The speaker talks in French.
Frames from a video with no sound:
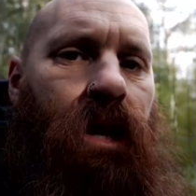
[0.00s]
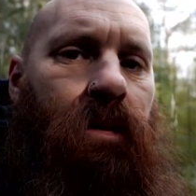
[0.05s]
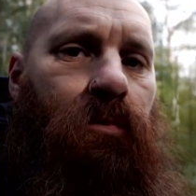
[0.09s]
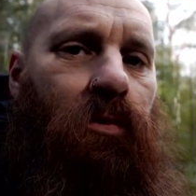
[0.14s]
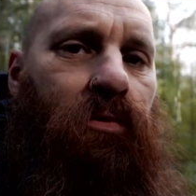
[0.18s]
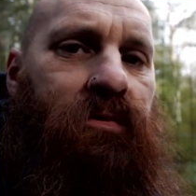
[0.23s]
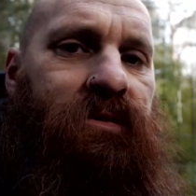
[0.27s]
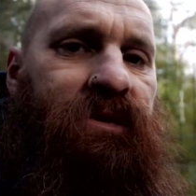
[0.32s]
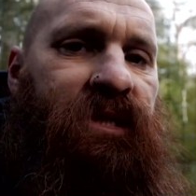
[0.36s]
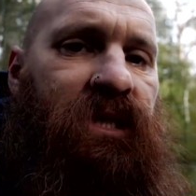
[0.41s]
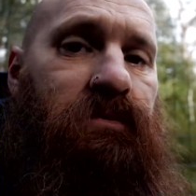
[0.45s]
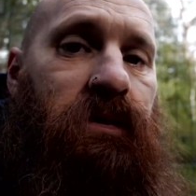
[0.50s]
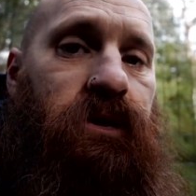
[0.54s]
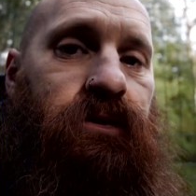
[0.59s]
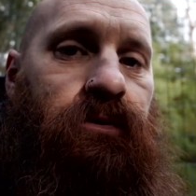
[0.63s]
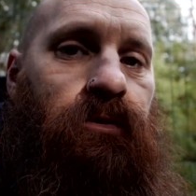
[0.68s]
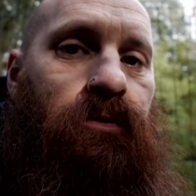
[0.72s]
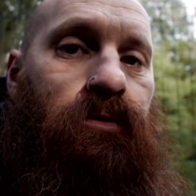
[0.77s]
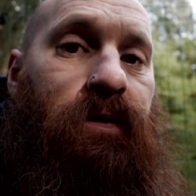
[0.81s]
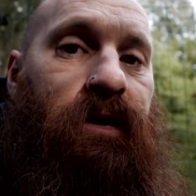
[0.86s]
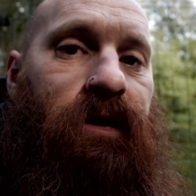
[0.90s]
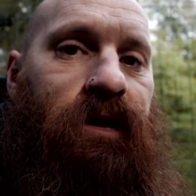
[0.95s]
allemande qui est
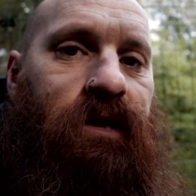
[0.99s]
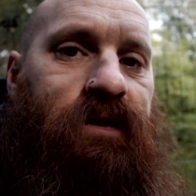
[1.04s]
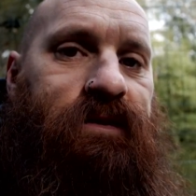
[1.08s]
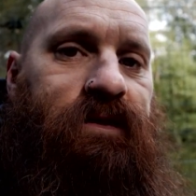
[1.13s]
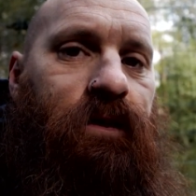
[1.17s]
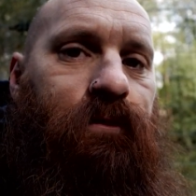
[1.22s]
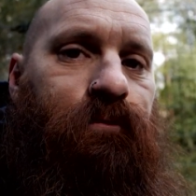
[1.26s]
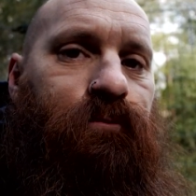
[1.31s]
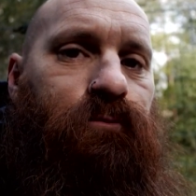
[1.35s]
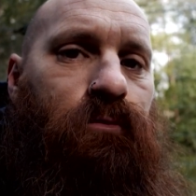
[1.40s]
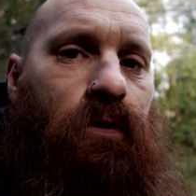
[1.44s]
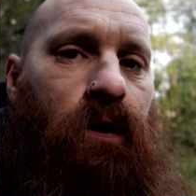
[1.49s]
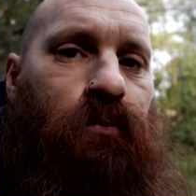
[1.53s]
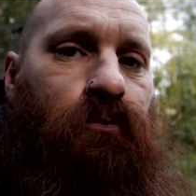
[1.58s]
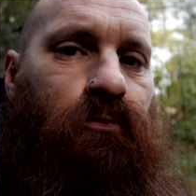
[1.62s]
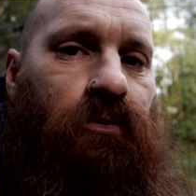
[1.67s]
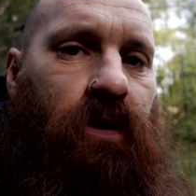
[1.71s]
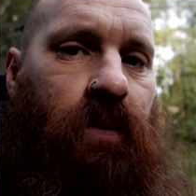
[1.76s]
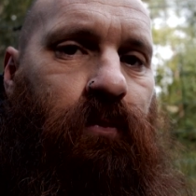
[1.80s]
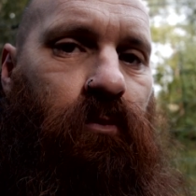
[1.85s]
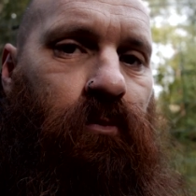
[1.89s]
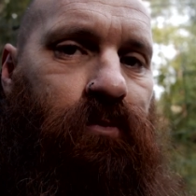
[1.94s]
maintenant un réservoir
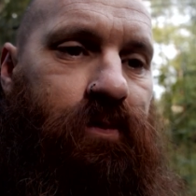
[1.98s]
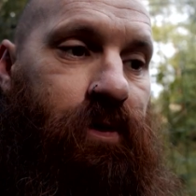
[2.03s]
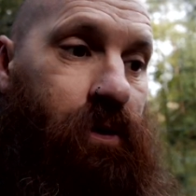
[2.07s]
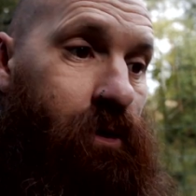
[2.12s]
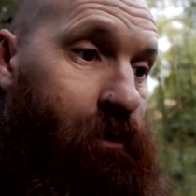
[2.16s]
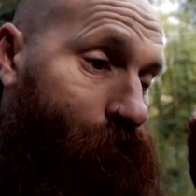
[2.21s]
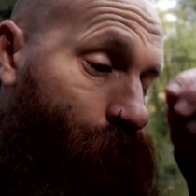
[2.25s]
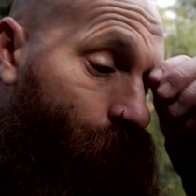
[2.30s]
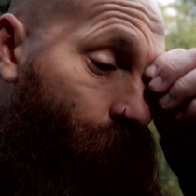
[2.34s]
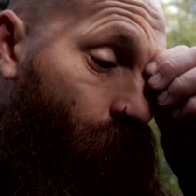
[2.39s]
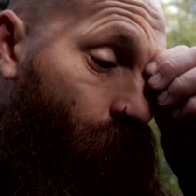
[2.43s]
pour les pompiers.